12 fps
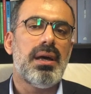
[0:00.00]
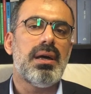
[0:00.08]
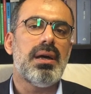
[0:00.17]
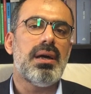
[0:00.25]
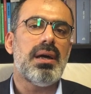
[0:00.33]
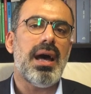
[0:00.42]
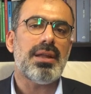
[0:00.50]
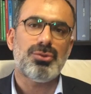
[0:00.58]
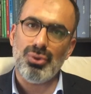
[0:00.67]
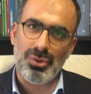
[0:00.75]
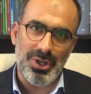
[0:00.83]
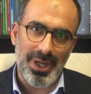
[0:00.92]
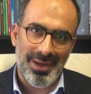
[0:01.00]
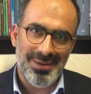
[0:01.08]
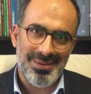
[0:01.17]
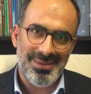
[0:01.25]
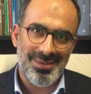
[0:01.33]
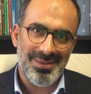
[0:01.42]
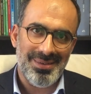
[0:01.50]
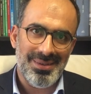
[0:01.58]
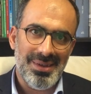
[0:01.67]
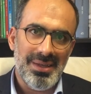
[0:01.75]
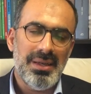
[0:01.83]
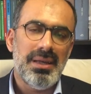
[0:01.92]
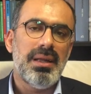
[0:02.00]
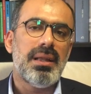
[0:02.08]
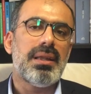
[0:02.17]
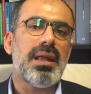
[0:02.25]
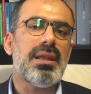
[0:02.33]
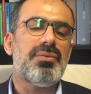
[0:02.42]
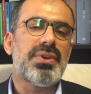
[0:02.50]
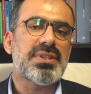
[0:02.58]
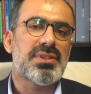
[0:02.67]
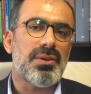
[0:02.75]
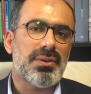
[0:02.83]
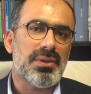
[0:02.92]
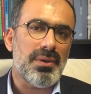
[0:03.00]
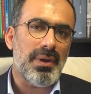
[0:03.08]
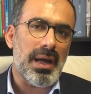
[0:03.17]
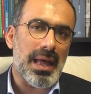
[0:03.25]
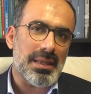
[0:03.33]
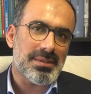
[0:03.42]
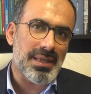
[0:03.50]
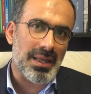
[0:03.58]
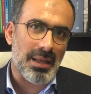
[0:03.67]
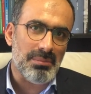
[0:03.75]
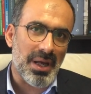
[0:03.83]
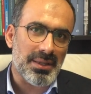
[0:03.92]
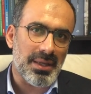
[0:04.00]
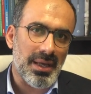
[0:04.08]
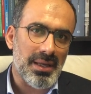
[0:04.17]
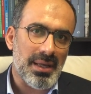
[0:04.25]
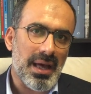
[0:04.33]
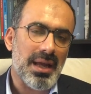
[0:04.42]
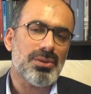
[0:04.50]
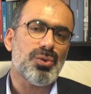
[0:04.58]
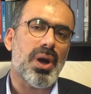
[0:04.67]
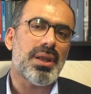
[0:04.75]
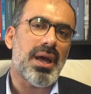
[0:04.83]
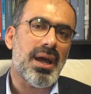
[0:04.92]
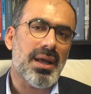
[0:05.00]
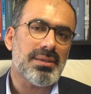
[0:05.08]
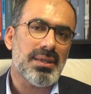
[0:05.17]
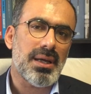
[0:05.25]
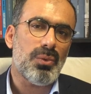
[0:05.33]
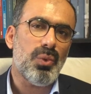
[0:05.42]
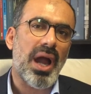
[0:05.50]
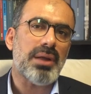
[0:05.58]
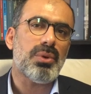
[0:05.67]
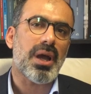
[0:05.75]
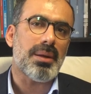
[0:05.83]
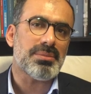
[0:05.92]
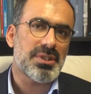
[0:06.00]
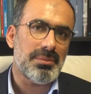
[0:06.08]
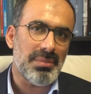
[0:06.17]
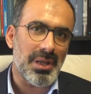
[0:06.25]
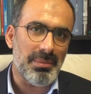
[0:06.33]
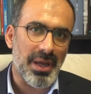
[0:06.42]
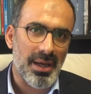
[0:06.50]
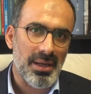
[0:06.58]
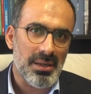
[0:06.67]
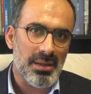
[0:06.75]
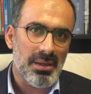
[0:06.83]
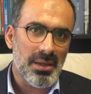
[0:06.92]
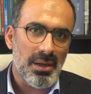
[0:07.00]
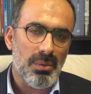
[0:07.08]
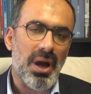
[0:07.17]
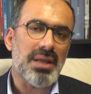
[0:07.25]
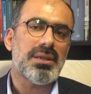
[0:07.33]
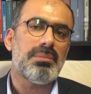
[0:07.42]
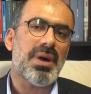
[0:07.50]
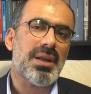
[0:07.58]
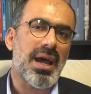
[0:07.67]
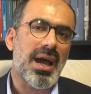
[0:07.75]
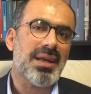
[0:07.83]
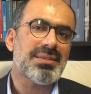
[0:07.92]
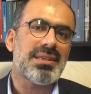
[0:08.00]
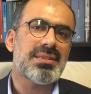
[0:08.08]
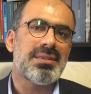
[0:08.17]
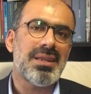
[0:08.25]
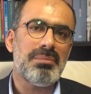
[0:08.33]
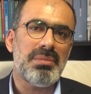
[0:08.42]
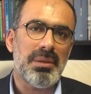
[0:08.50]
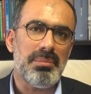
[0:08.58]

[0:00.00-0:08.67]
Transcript: آه، التركي لأن في السنة الماضية أردوغان أخذ 51% وهذه المرة أخذ 2%